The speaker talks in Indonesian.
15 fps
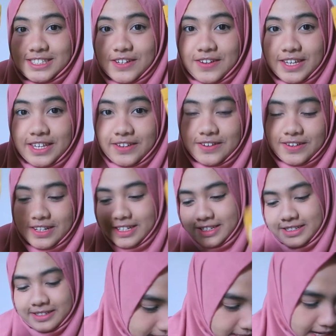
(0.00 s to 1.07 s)
segit
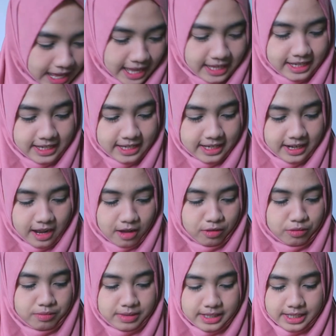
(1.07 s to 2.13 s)
so dan terakhir
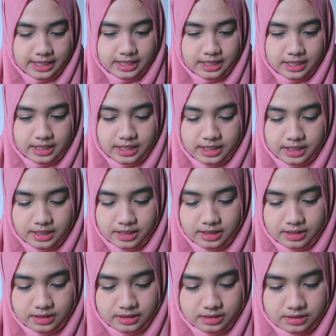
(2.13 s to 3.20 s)
aku beli ini
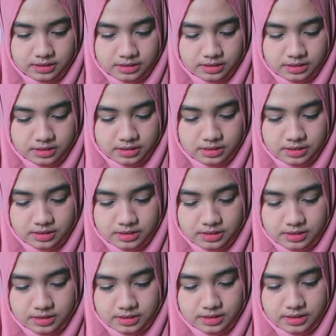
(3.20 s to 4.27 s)

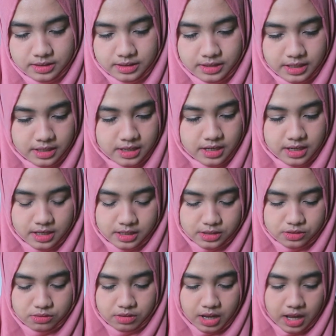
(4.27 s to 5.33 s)
ini adalah
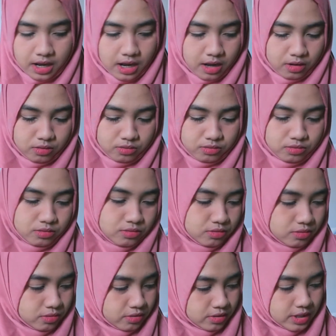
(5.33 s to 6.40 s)
kesukaan aku
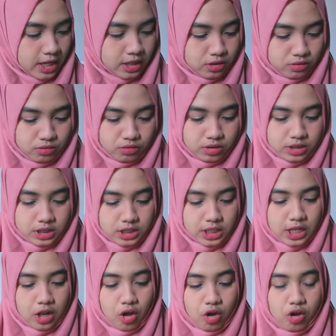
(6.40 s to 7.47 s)
yaitu
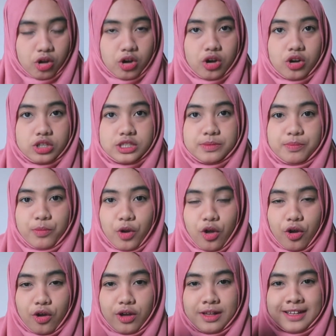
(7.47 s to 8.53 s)
telur
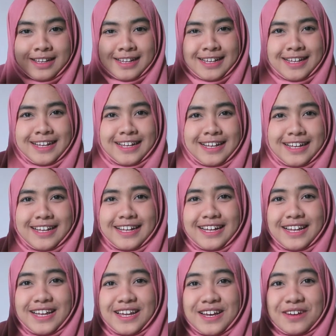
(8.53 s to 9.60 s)
ceplok
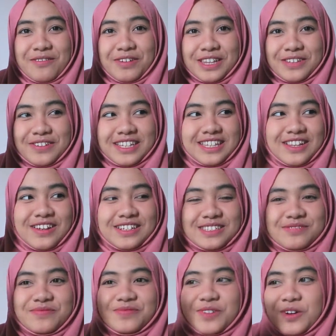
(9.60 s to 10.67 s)
waktu telur
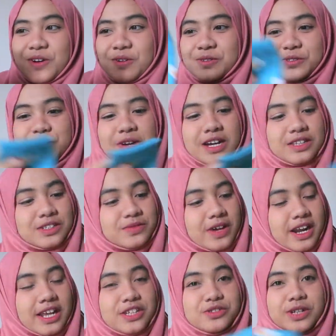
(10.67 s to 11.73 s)
ceplok lucu banget terus
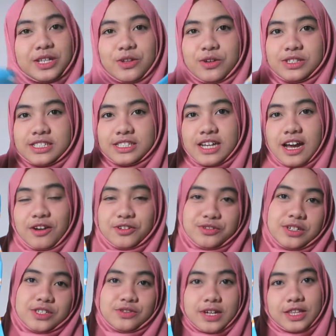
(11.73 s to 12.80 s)
warnanya juga toska aku
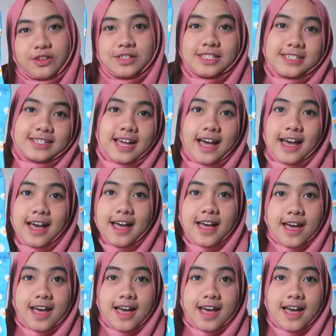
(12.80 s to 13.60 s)
juga suka toska